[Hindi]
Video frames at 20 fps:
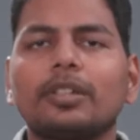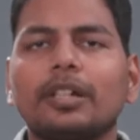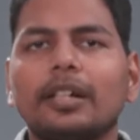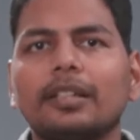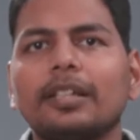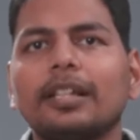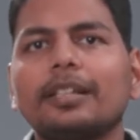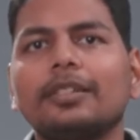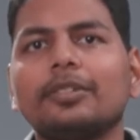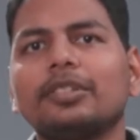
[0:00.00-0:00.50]

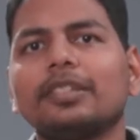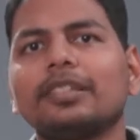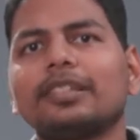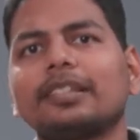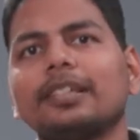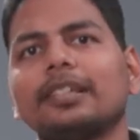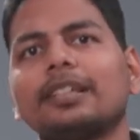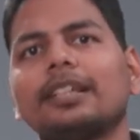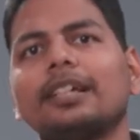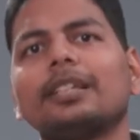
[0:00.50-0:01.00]
करना है तो
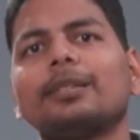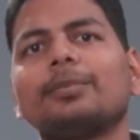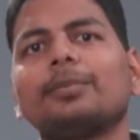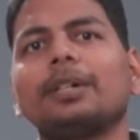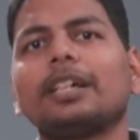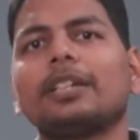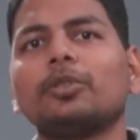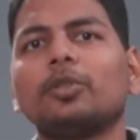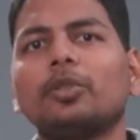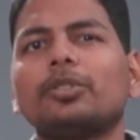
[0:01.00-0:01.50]
जिसके तहत
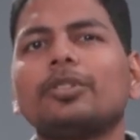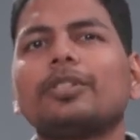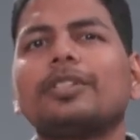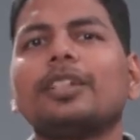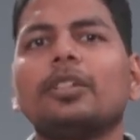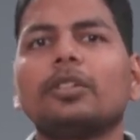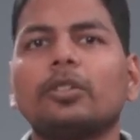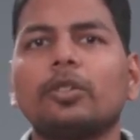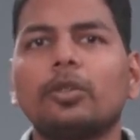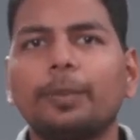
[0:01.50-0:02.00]
मेरे
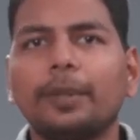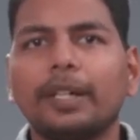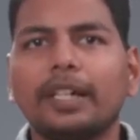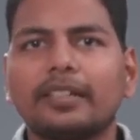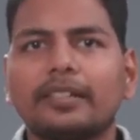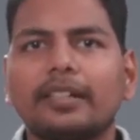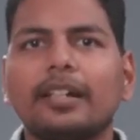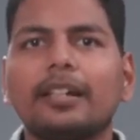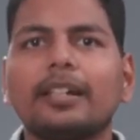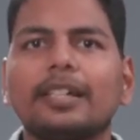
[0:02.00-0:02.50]
200-300 रुपए
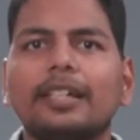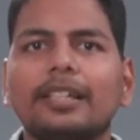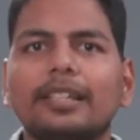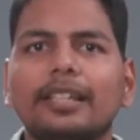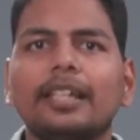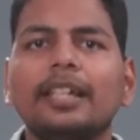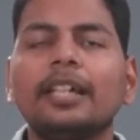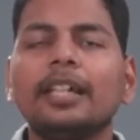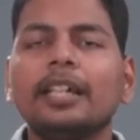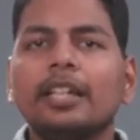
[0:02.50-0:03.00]
एक्स्ट्रा लगे
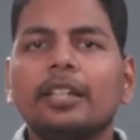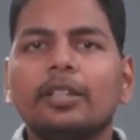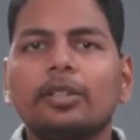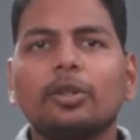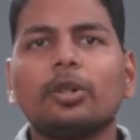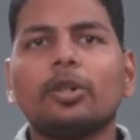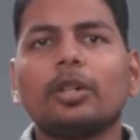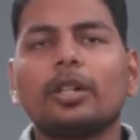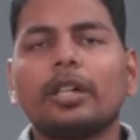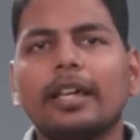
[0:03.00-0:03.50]
थे
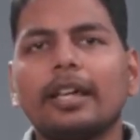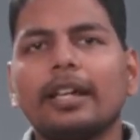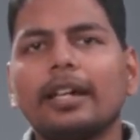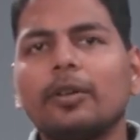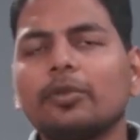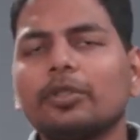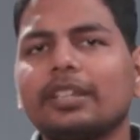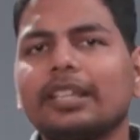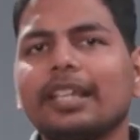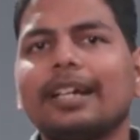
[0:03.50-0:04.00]
तो
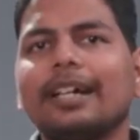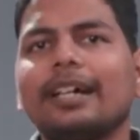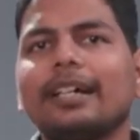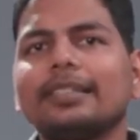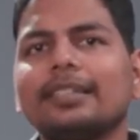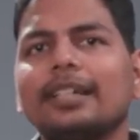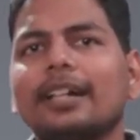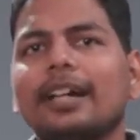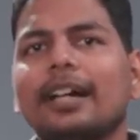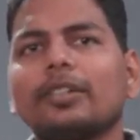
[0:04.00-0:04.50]
अराउंड तेरह
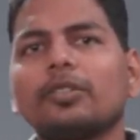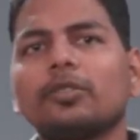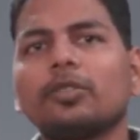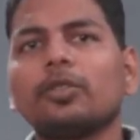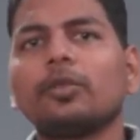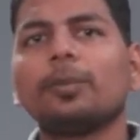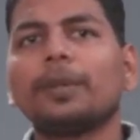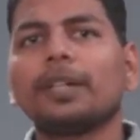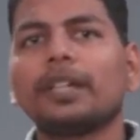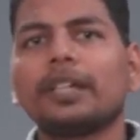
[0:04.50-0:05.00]
हज़ार आठ
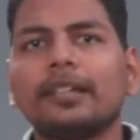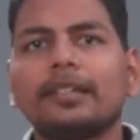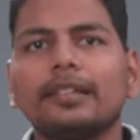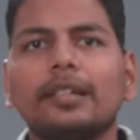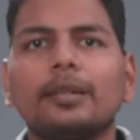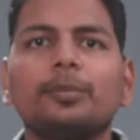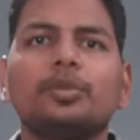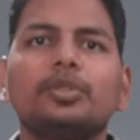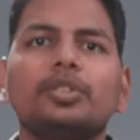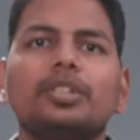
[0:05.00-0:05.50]
सौ रुपये के
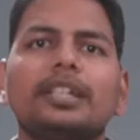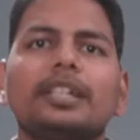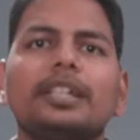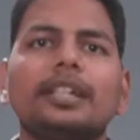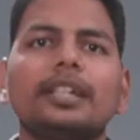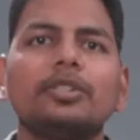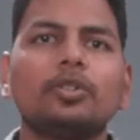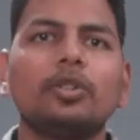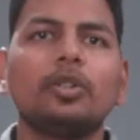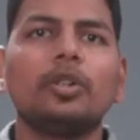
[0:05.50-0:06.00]
अंदर मुझे
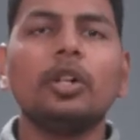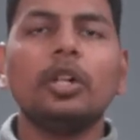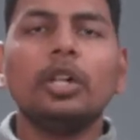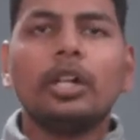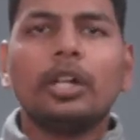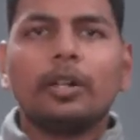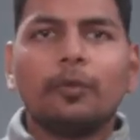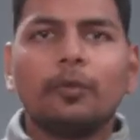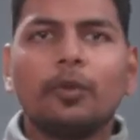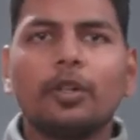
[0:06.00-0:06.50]
यह जो
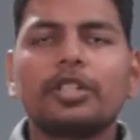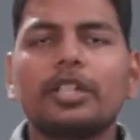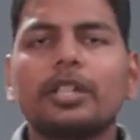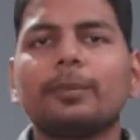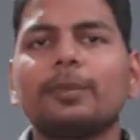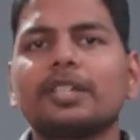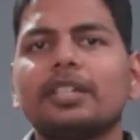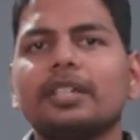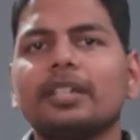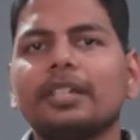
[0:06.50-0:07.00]

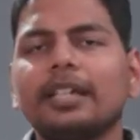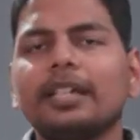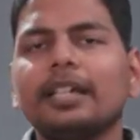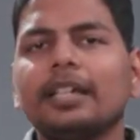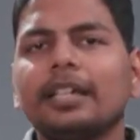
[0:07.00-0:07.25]
वॉशिंग मशीन है